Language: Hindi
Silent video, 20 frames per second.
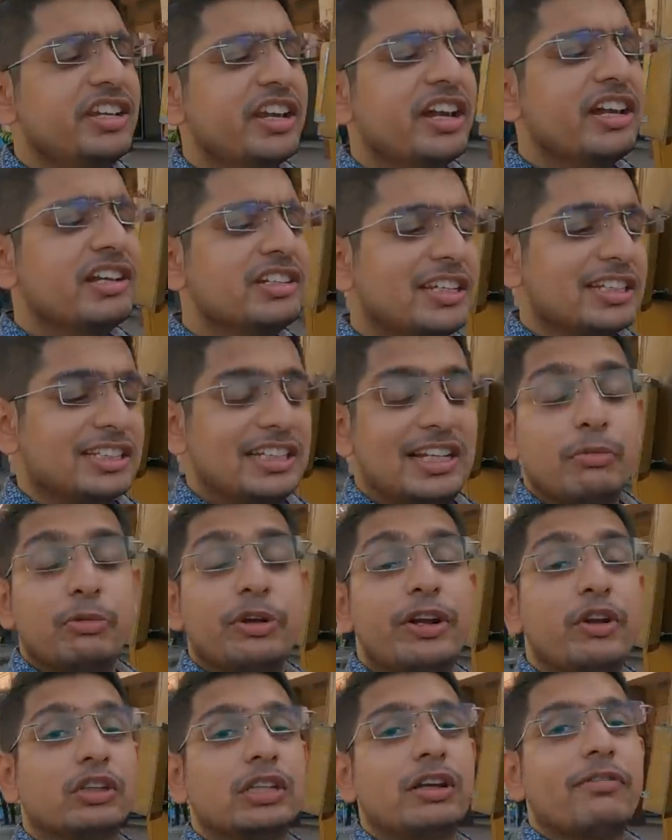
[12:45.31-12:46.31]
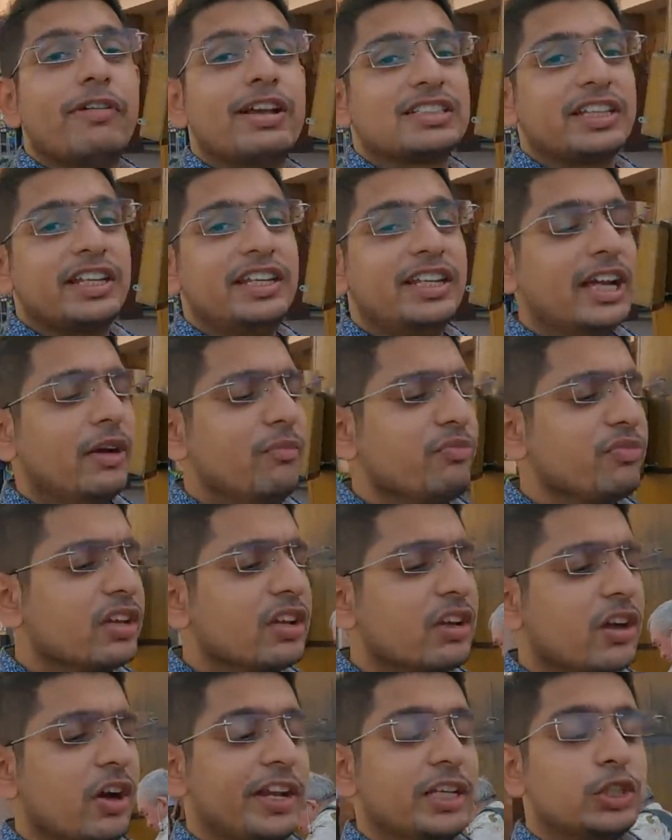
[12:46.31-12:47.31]
सही है जैसे लेमनेड होता है वैसा ही है
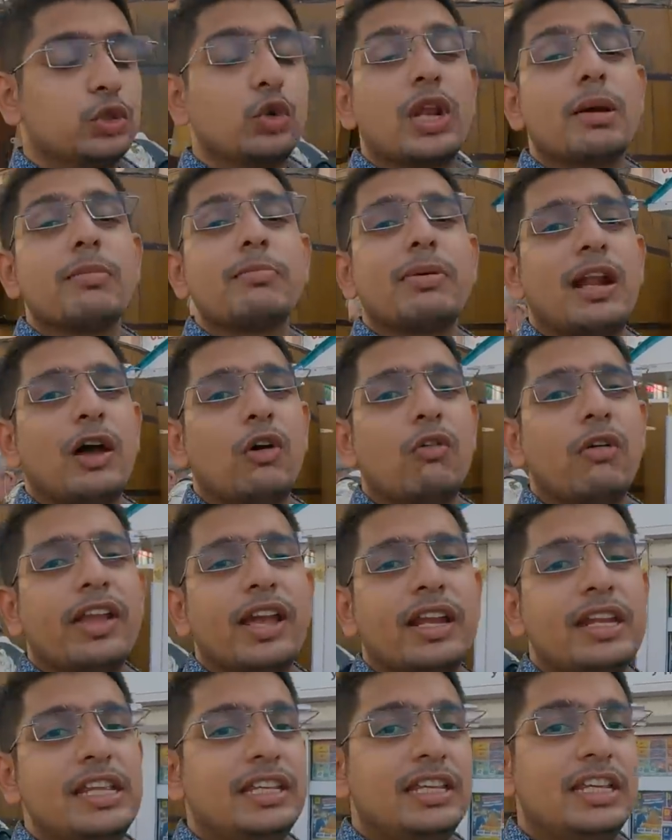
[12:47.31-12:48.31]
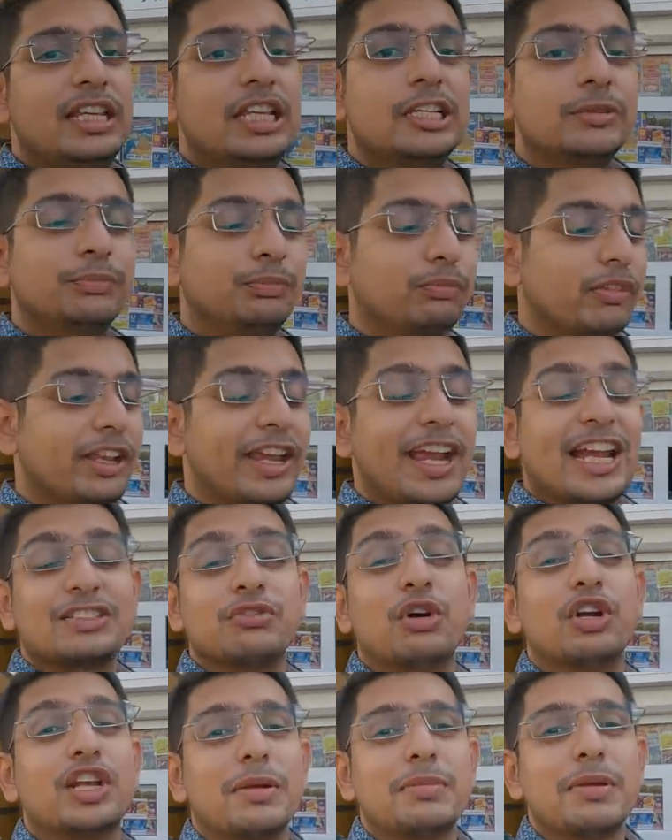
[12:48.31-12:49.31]
ये सोडा में बना हुआ है यानी कि
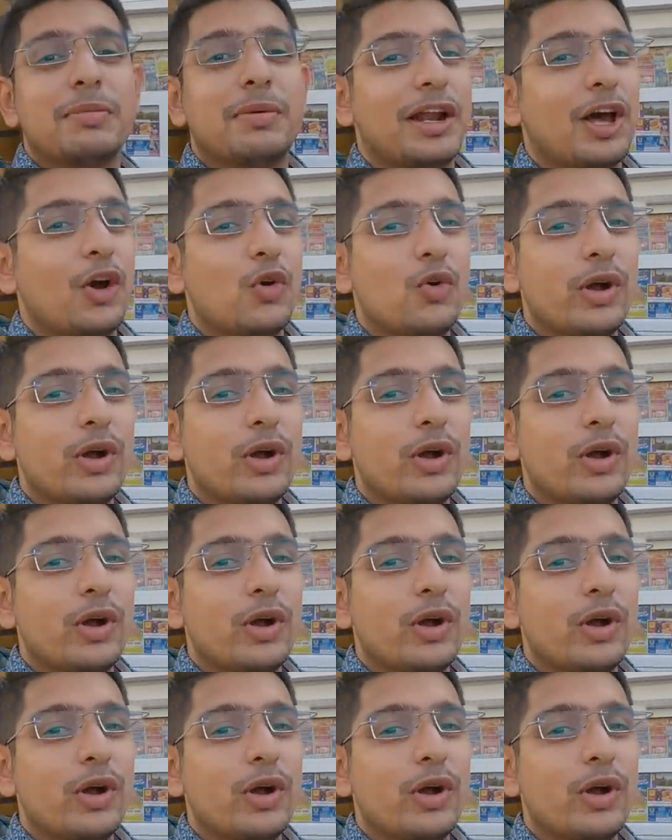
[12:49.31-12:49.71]
गैस वाटर में बना